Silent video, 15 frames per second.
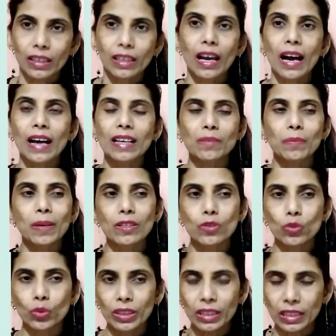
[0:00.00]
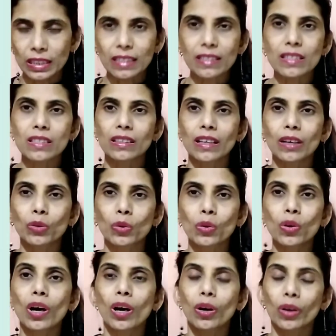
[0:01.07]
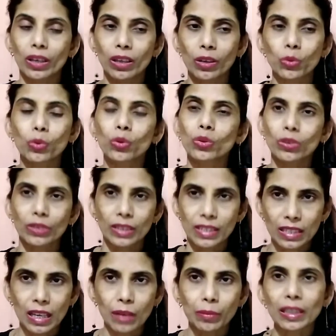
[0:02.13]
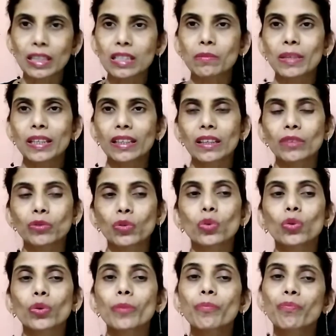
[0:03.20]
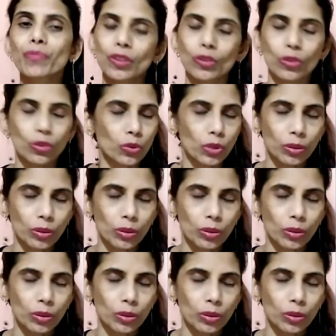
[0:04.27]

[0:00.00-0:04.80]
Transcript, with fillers: कि आसपास कोई जेंट्स ना हो और अगर हो तो जैसे आपके हस्बैंड हैं वो हो तो